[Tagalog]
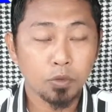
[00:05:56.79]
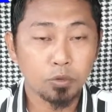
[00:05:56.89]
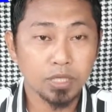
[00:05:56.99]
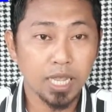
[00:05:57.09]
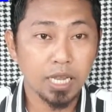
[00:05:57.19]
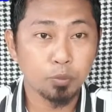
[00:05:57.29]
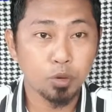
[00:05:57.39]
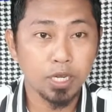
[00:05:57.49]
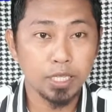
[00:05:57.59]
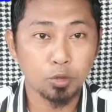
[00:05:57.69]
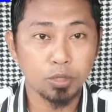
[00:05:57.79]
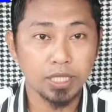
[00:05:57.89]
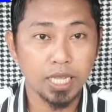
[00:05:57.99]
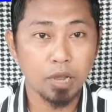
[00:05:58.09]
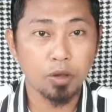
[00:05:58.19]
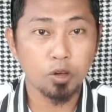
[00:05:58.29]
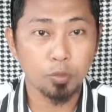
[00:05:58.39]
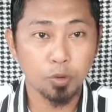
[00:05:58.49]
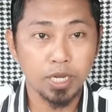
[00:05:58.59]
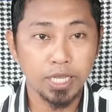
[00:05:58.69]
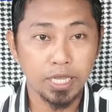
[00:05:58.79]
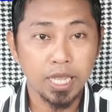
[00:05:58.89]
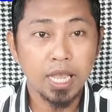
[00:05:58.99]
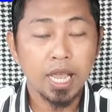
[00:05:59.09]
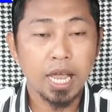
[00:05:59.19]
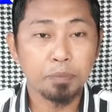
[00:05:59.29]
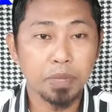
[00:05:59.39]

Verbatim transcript: kung saan pwede ito isagawa or pwedeng uh,